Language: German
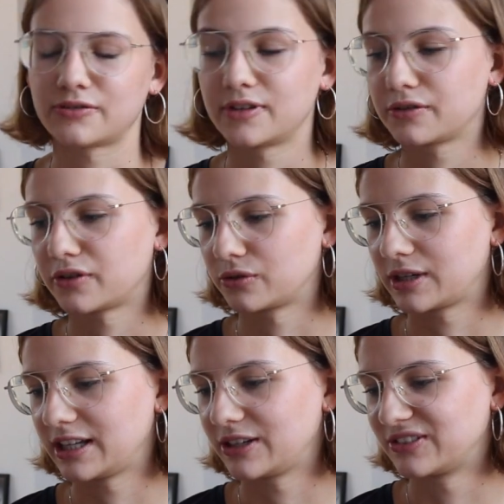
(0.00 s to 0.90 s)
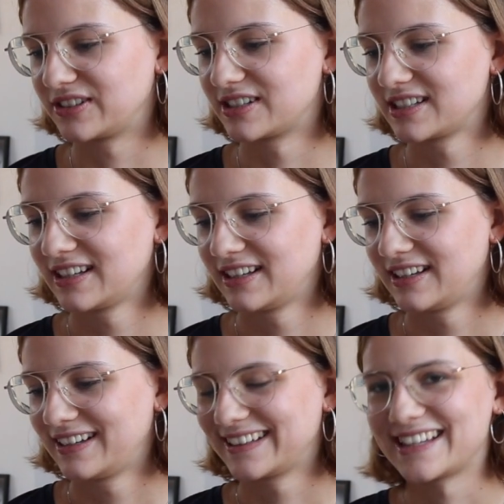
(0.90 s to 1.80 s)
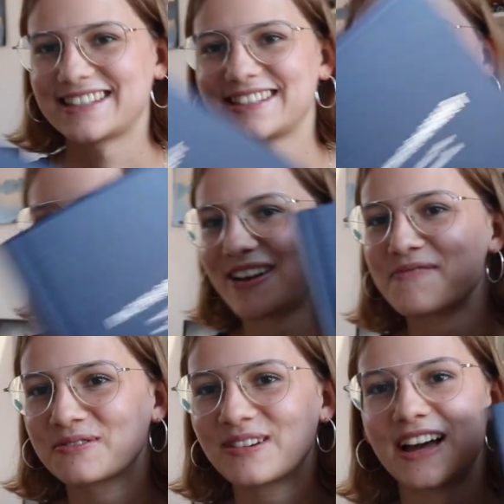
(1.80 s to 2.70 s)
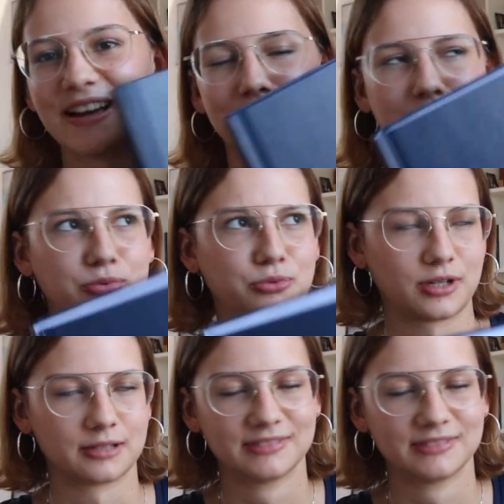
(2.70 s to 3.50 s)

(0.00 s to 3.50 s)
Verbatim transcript: finde ich voll okay. Und das, mein, Bruder, äh, mein Bruder.